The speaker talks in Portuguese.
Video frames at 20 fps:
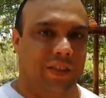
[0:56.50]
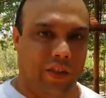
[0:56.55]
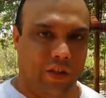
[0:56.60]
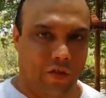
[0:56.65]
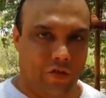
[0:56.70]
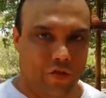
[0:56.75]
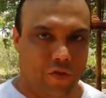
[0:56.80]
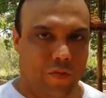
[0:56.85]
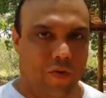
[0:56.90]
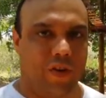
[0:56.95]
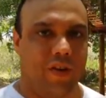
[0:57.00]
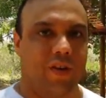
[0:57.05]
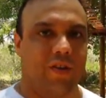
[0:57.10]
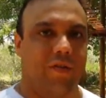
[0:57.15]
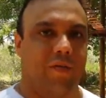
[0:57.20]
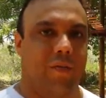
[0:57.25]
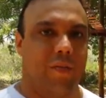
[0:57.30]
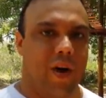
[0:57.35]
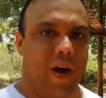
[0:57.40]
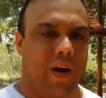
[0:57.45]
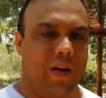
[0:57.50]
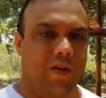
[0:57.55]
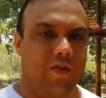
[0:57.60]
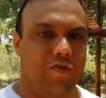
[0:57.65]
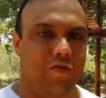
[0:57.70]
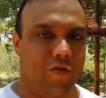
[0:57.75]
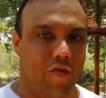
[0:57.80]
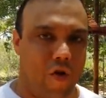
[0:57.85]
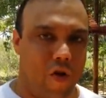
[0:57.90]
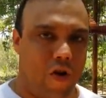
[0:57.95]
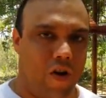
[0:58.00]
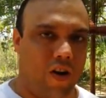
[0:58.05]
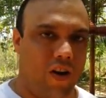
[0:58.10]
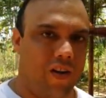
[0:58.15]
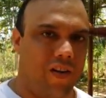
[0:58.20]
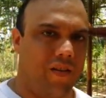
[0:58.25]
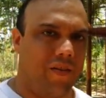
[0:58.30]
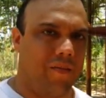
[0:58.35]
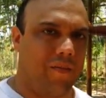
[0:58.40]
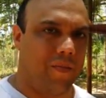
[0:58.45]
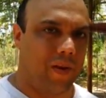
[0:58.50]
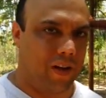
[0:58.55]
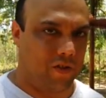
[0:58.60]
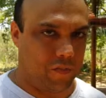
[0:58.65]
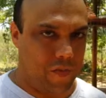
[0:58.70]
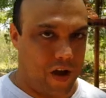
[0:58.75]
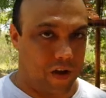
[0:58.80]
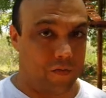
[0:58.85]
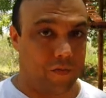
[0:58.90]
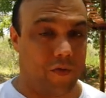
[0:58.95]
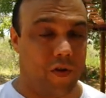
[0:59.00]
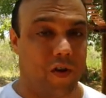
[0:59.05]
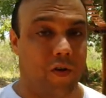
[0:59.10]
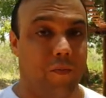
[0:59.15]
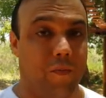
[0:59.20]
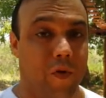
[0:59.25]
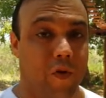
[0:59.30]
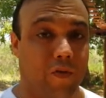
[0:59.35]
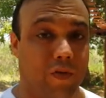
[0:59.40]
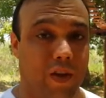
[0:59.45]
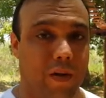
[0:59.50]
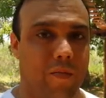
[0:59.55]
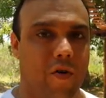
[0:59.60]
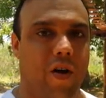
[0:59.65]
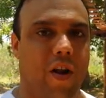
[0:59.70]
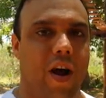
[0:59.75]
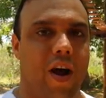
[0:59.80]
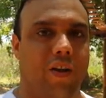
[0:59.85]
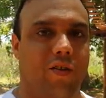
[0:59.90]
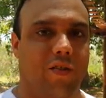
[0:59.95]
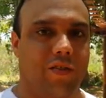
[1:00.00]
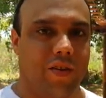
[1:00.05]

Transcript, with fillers: Isso mesmo, barco escola, mas barco escola é um pouco demorado.